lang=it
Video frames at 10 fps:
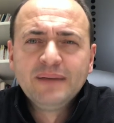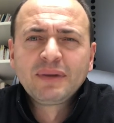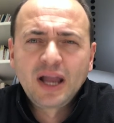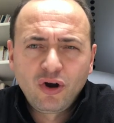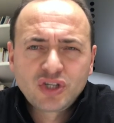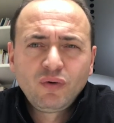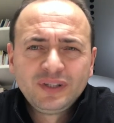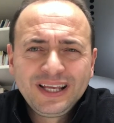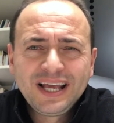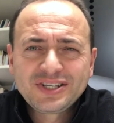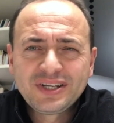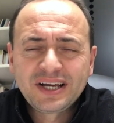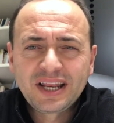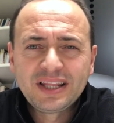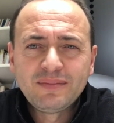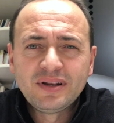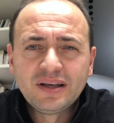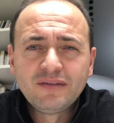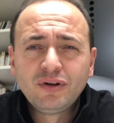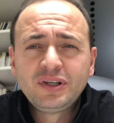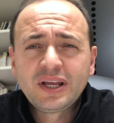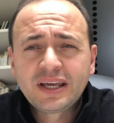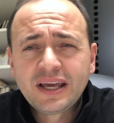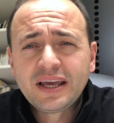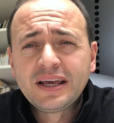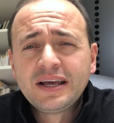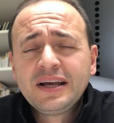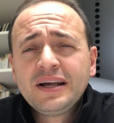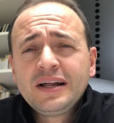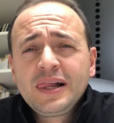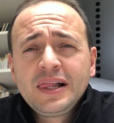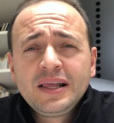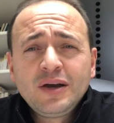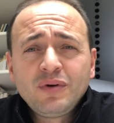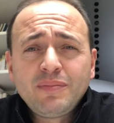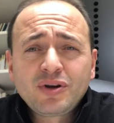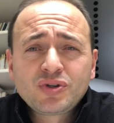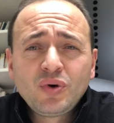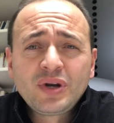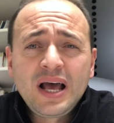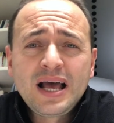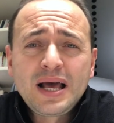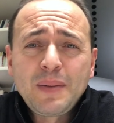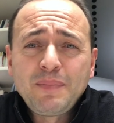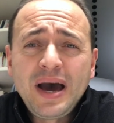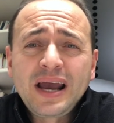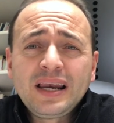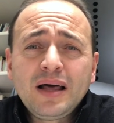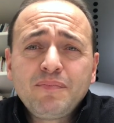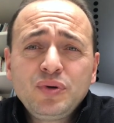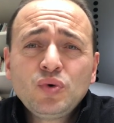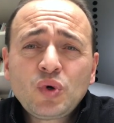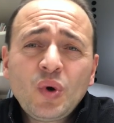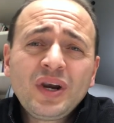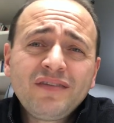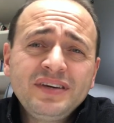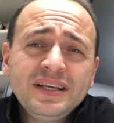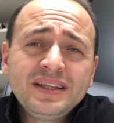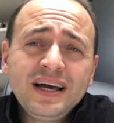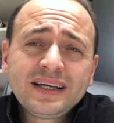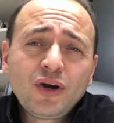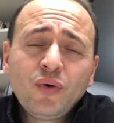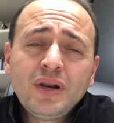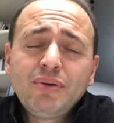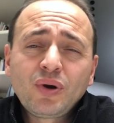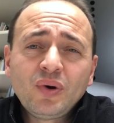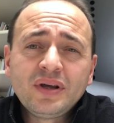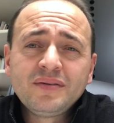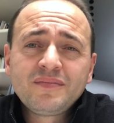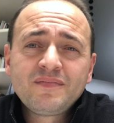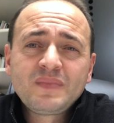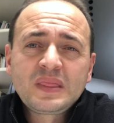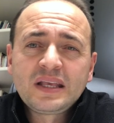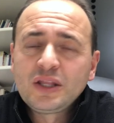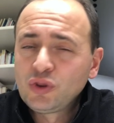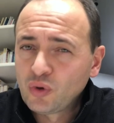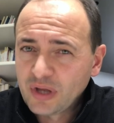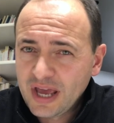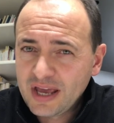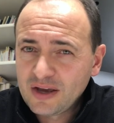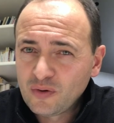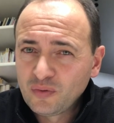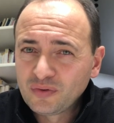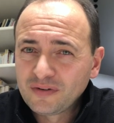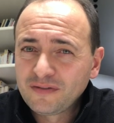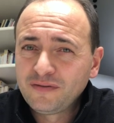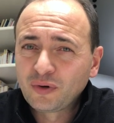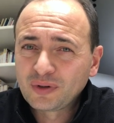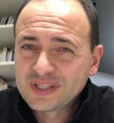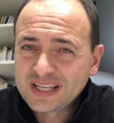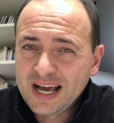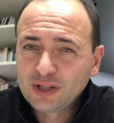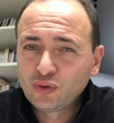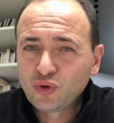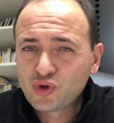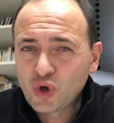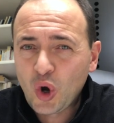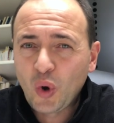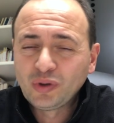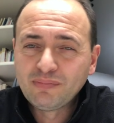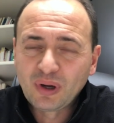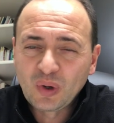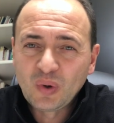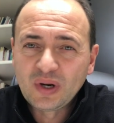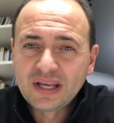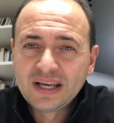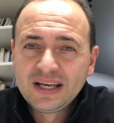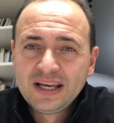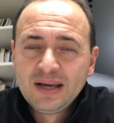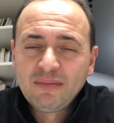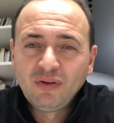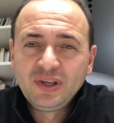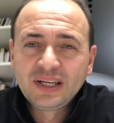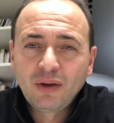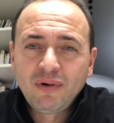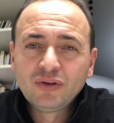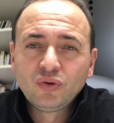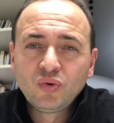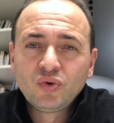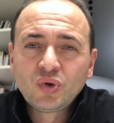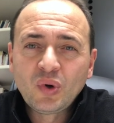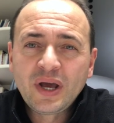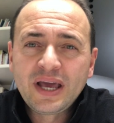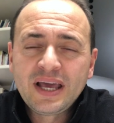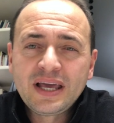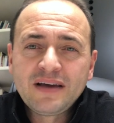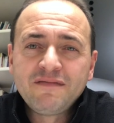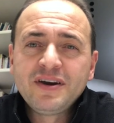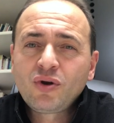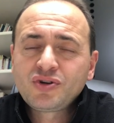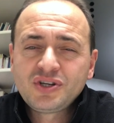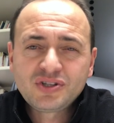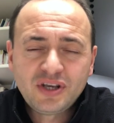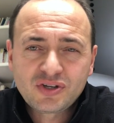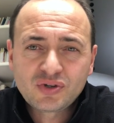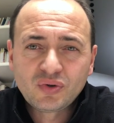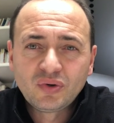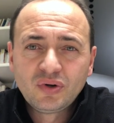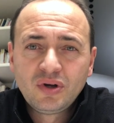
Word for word: Ma che cosa vuol dire essere credibile? Vuol dire che una persona parla più con la vita che con le parole non è un forzato gioco di parole, vuol dire che quando uno è vero a se stesso,